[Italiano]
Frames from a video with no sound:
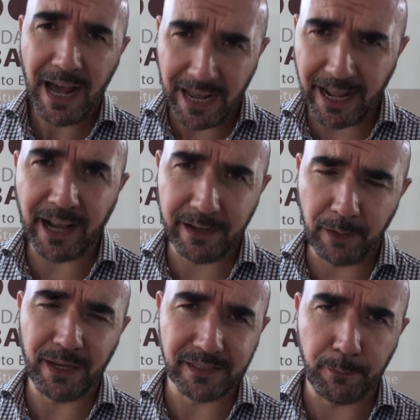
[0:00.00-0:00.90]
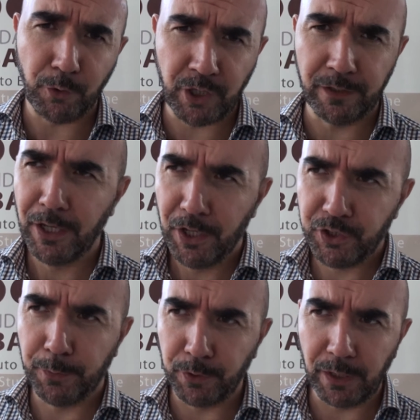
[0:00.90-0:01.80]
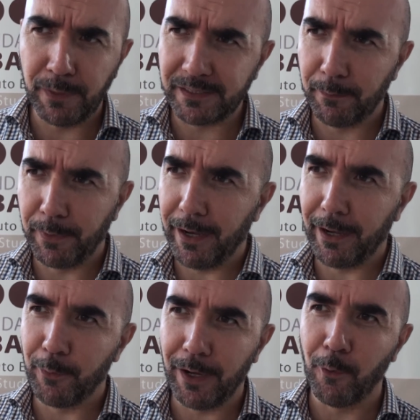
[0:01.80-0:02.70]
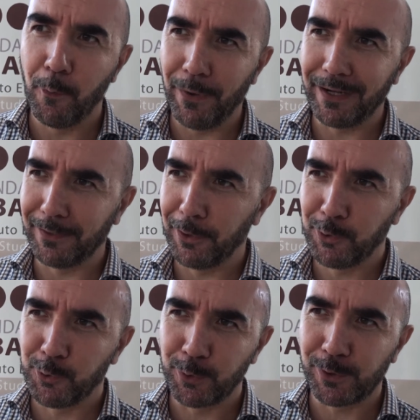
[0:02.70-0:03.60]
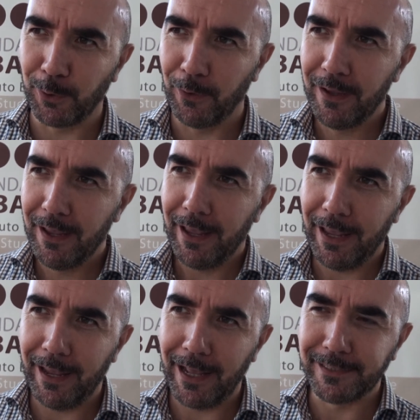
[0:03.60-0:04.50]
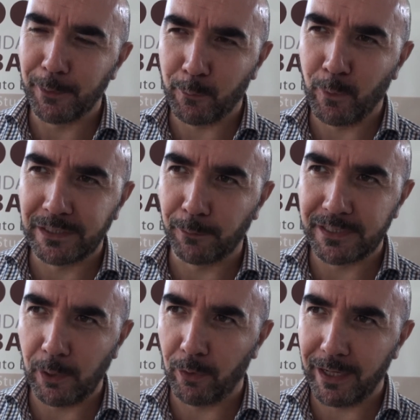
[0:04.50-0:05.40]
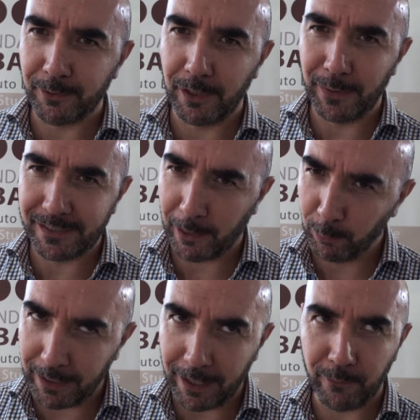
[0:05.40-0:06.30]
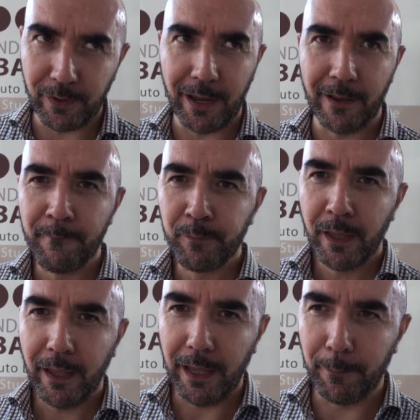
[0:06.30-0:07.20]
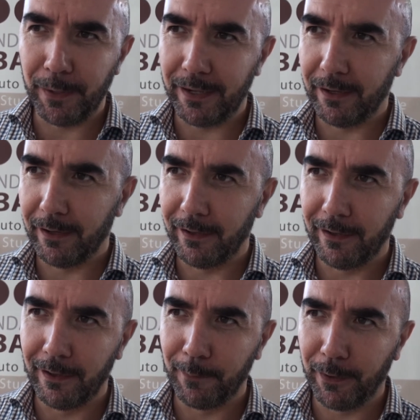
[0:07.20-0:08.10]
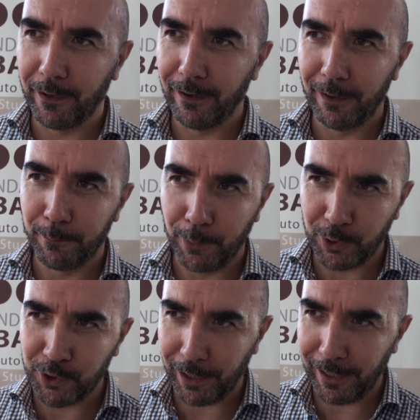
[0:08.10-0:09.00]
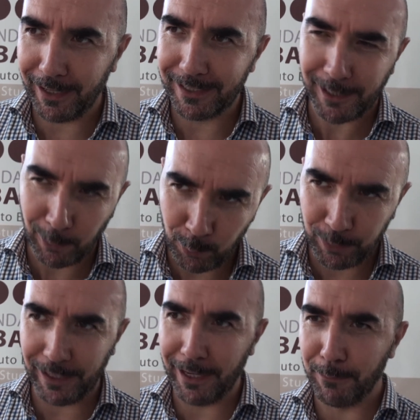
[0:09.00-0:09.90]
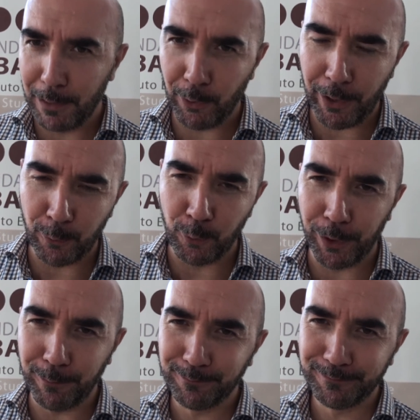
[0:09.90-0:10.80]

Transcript: Aracne per esempio ci, ci potrebbe sembrare una, un partner giusto, eh, anzi questa, questa è l'occasione per salutarvi e, per, per porgere saluti e i migliori migliori auguri.